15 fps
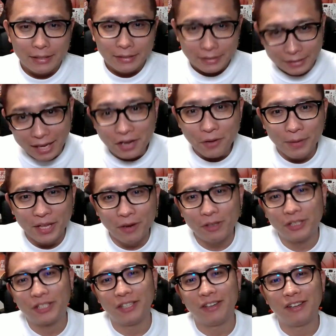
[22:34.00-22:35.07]
最後までご
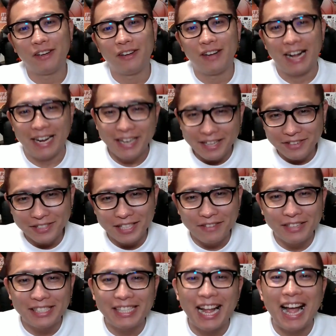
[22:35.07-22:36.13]
視聴ありがとうござい
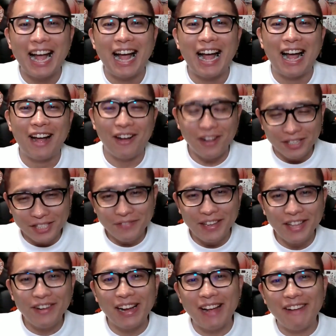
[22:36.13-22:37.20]
ましたおすすめ
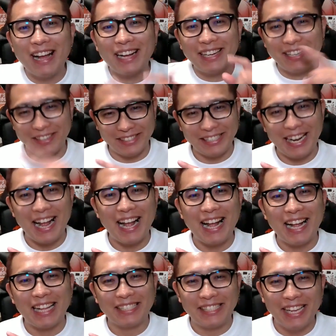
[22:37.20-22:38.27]
動画はこち
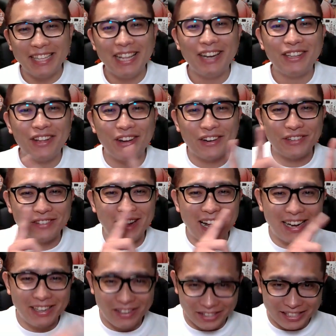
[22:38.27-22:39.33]
らチャンネル登録
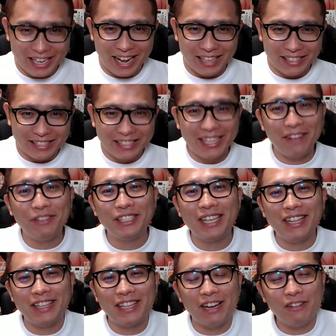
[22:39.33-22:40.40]
はこちら
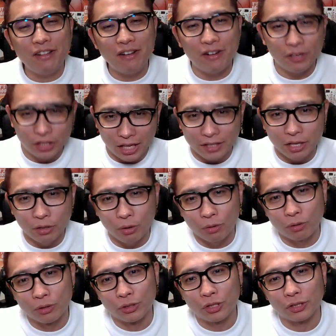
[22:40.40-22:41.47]
サブチャンネルのチャンネル登
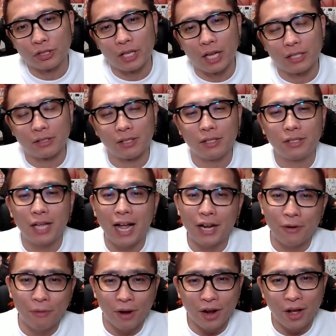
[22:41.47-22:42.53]
録そして Twitter
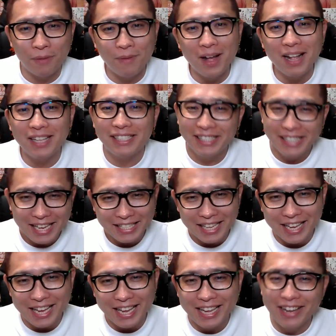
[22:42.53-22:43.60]
のフォローもぜひぜ
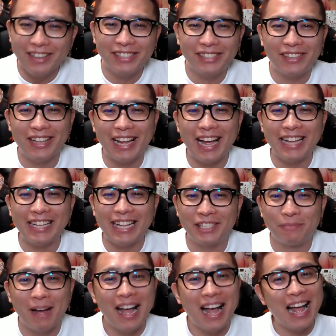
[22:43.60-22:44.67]
ひよろしくお願いいた
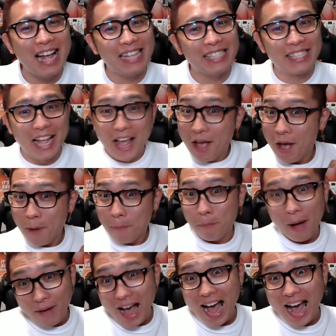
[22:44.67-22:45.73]
します
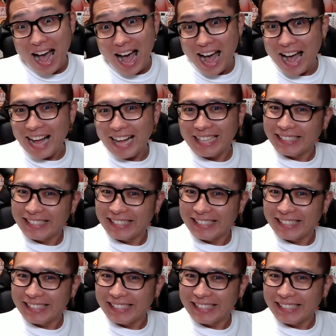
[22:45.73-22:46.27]
パワー